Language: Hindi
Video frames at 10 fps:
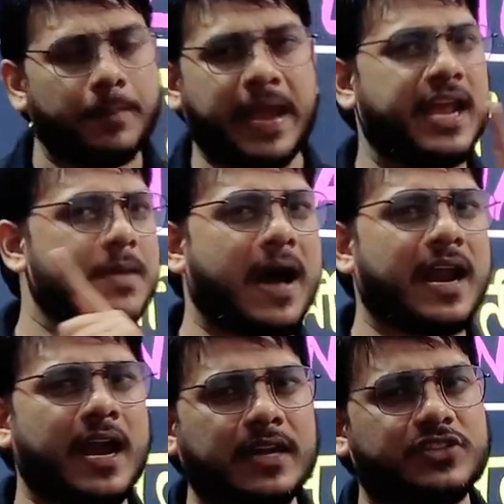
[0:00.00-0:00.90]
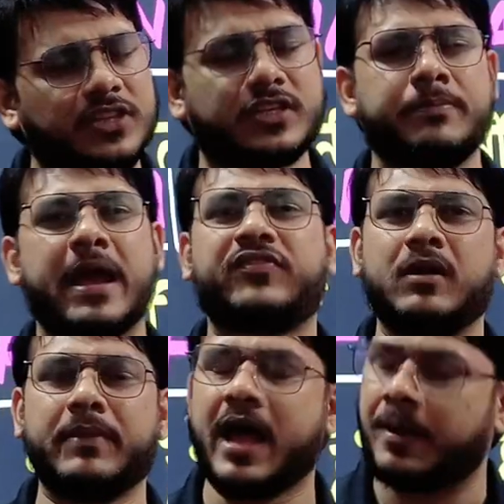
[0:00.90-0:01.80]
पहली बार अगर जीत की
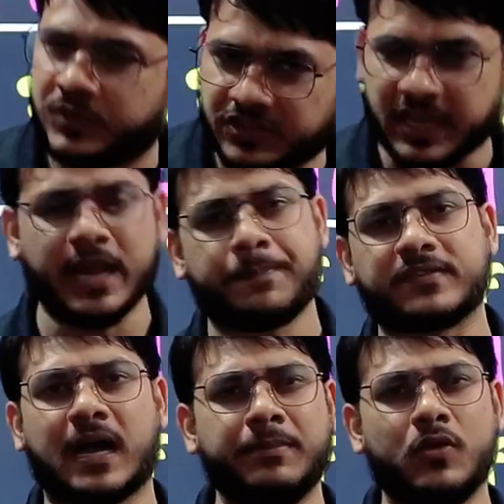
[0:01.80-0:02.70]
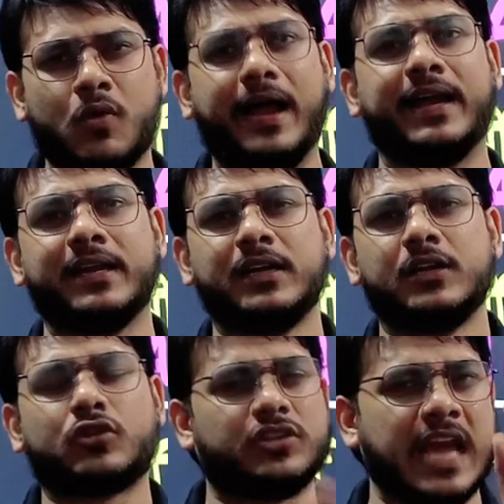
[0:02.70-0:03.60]
महफिल में आप जीतेंगे पर शामिल हुआ है
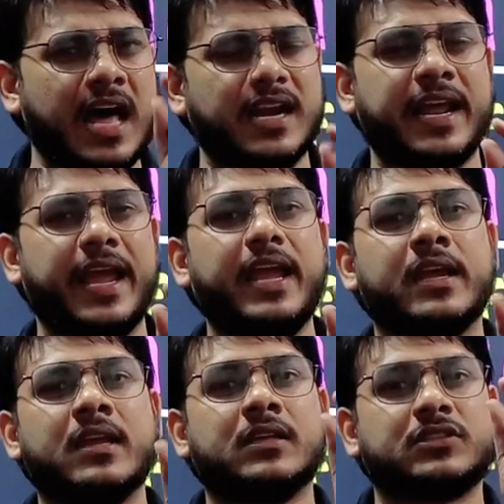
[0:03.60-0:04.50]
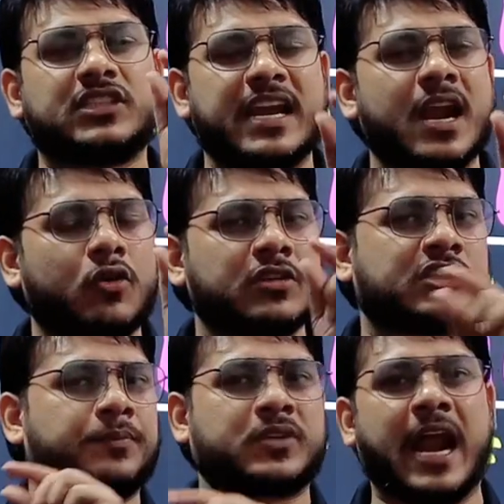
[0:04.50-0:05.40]
तो ध्यान रहे चैनल को
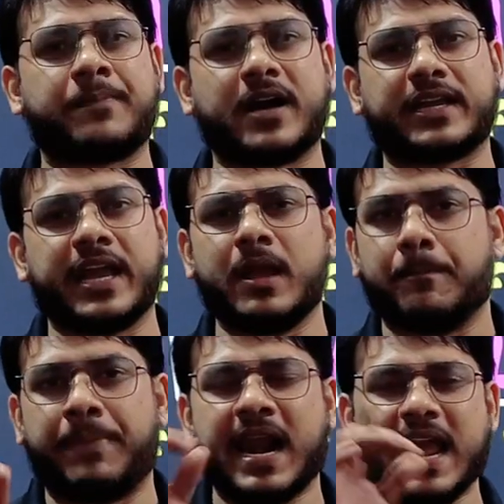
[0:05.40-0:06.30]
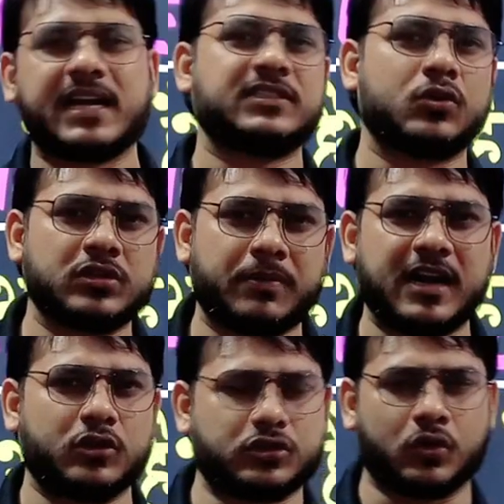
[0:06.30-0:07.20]
सब्सक्राइब करके बेल आइकन जरूर
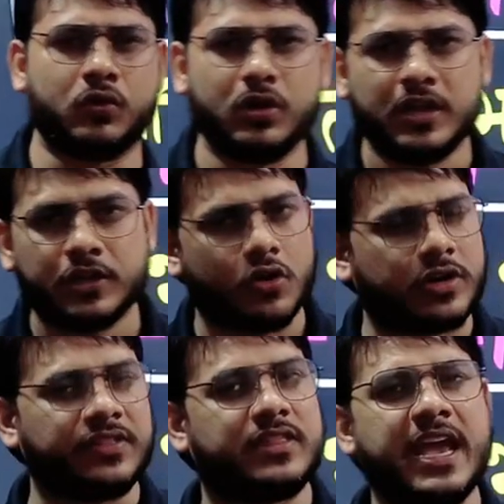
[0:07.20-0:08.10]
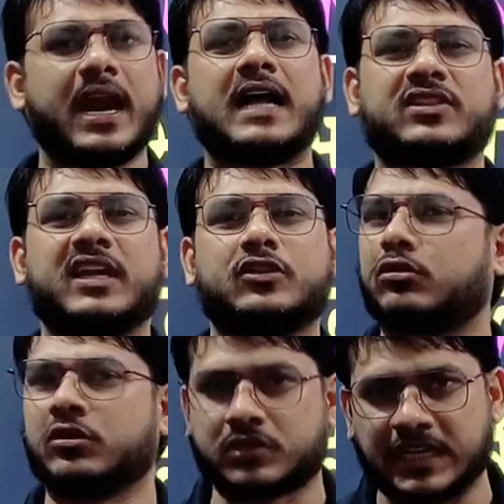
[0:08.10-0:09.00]
दबाना दोस्तों क्योंकि देर आते हैं
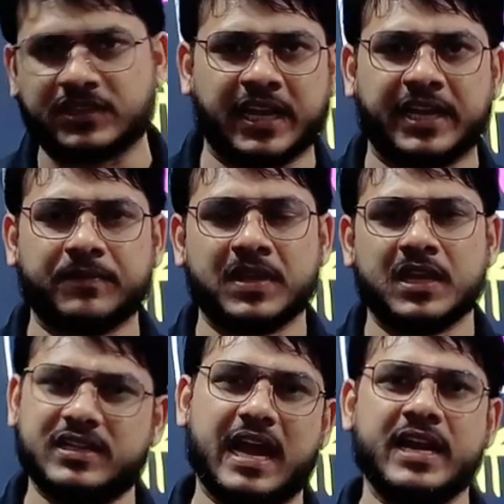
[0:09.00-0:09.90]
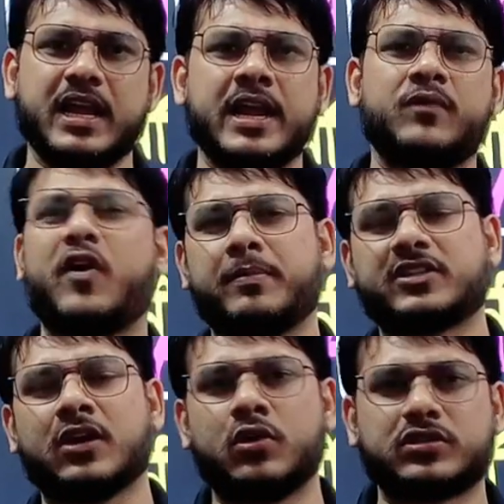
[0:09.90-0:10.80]
दुरुस्त आते हैं यानी
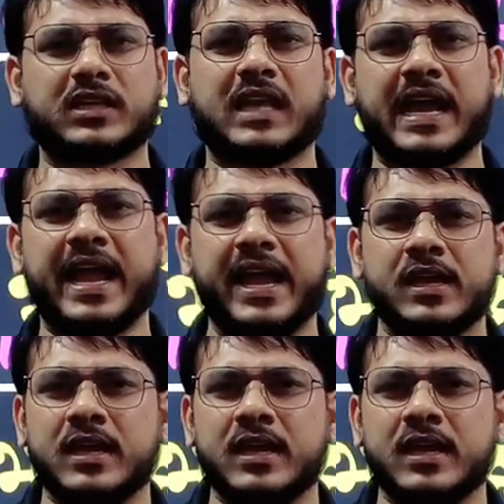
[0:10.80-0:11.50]
इंफॉर्मेशन हो सकता है